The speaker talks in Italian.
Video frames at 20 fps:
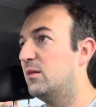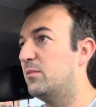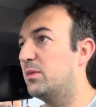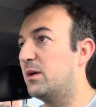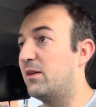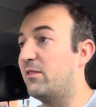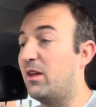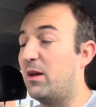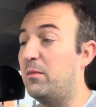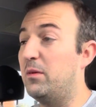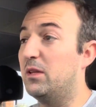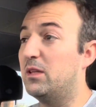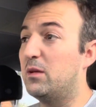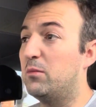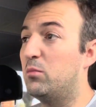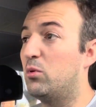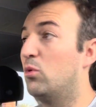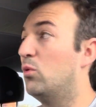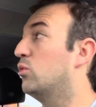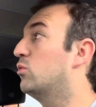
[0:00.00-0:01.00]
che veramente
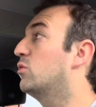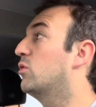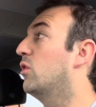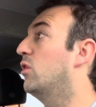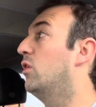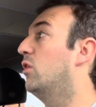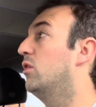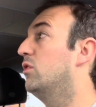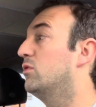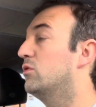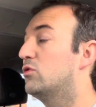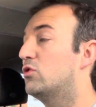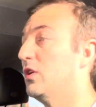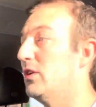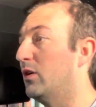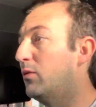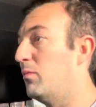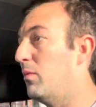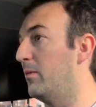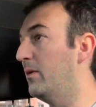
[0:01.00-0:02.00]
brutto, no? Cioè
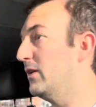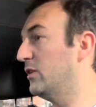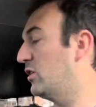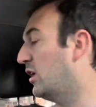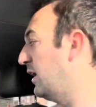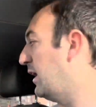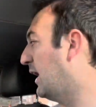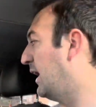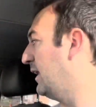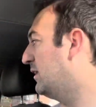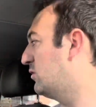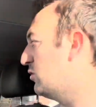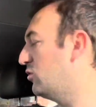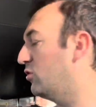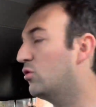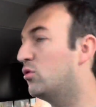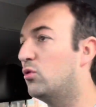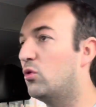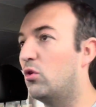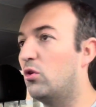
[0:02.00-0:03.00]
da un momento all'altro ti
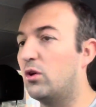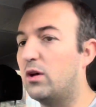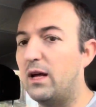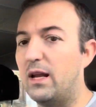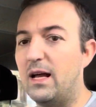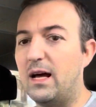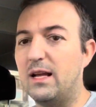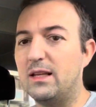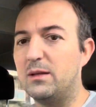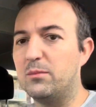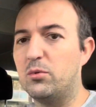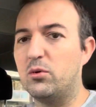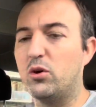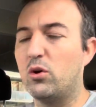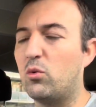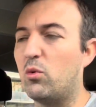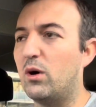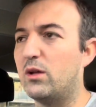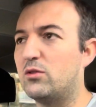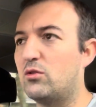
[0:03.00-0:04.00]
chiudono il canale, tipo io
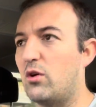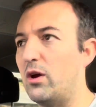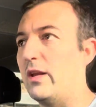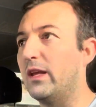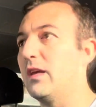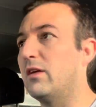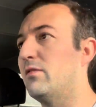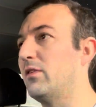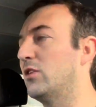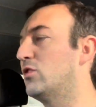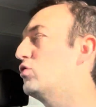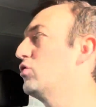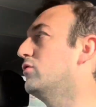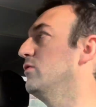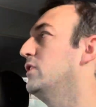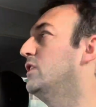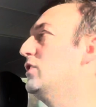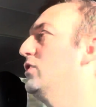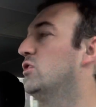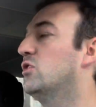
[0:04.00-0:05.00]
quattro anni che faccio
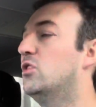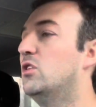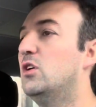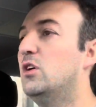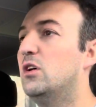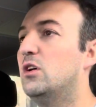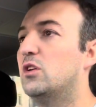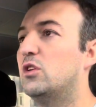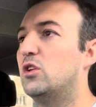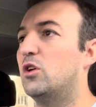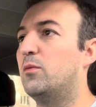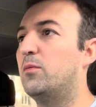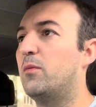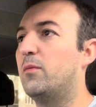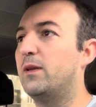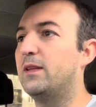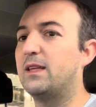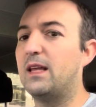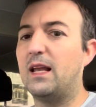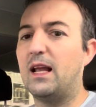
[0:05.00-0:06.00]
video, da un
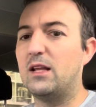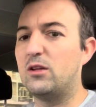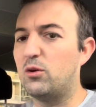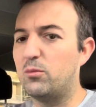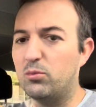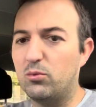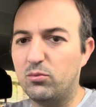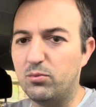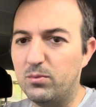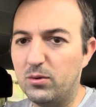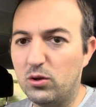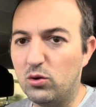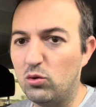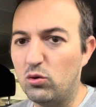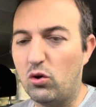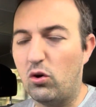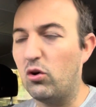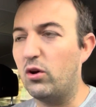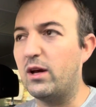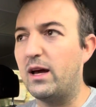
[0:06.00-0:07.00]
momento all'altro puff, mi
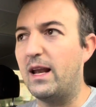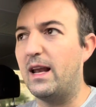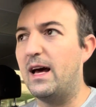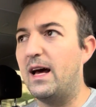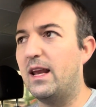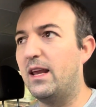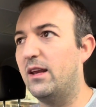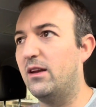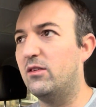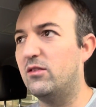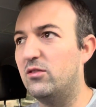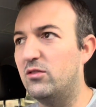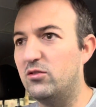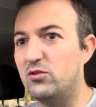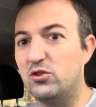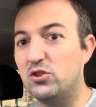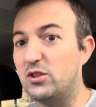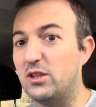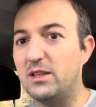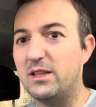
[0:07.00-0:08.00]
chiudono il canale e non
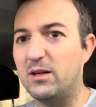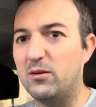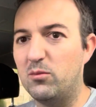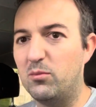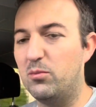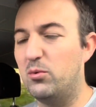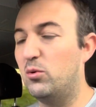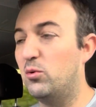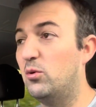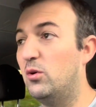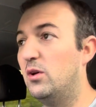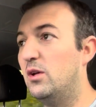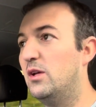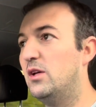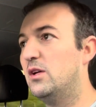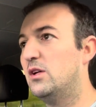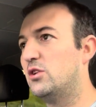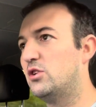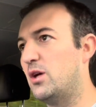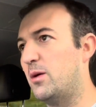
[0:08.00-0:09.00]
ci sentiamo più.
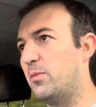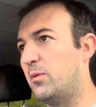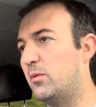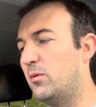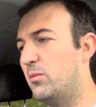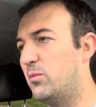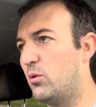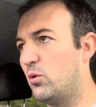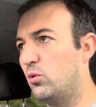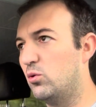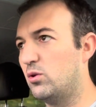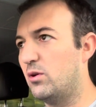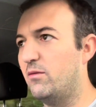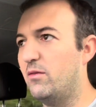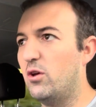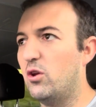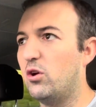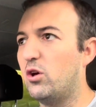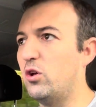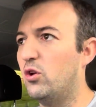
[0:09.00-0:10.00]
Cioè è proprio brutto. È
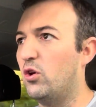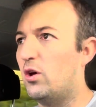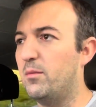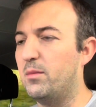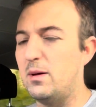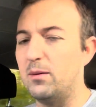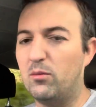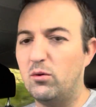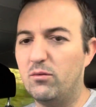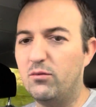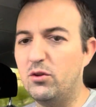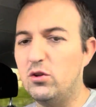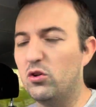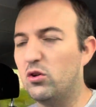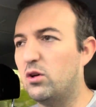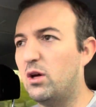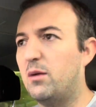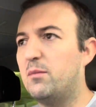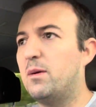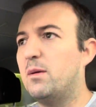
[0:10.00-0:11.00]
vero che noi abbiamo il,
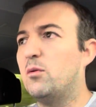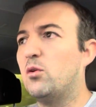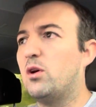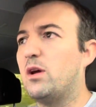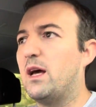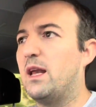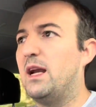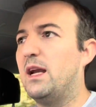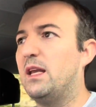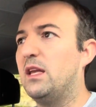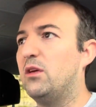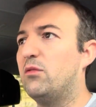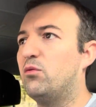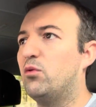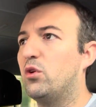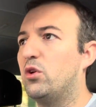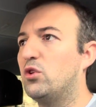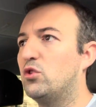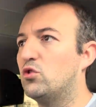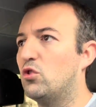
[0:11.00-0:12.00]
video, abbiamo il canale dei
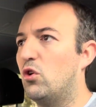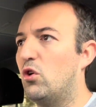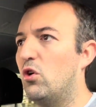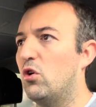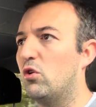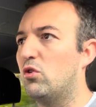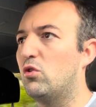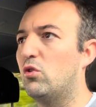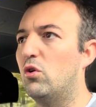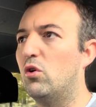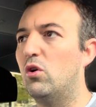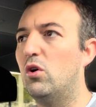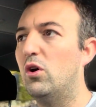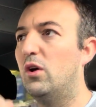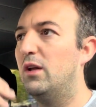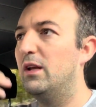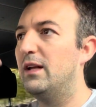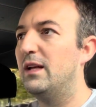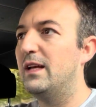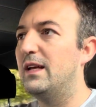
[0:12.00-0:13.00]
fuorigioco
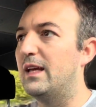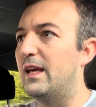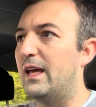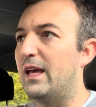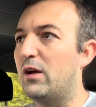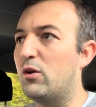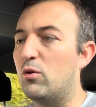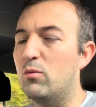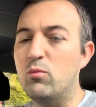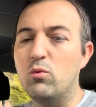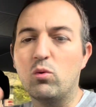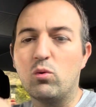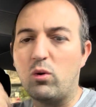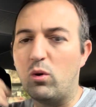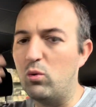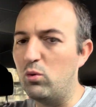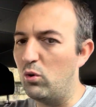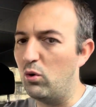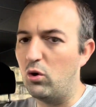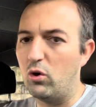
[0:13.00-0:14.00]
e comunque
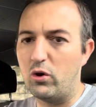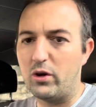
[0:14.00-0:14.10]
uno lo